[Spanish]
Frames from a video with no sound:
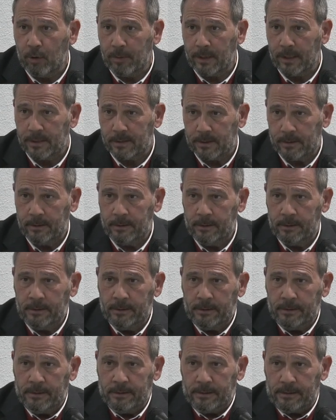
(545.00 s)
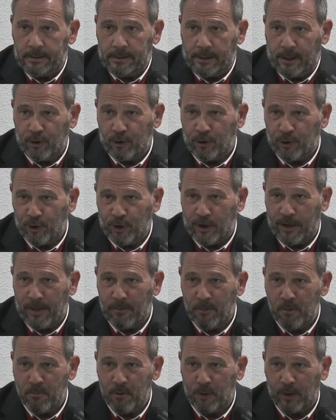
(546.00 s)
obras. Y claro, nos
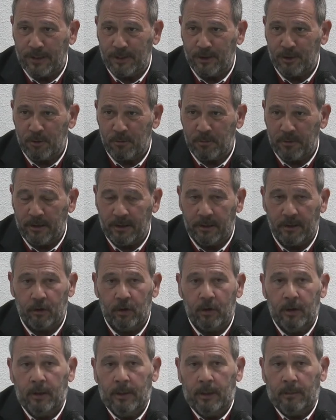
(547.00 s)
quedamos un poco así sorprendidos.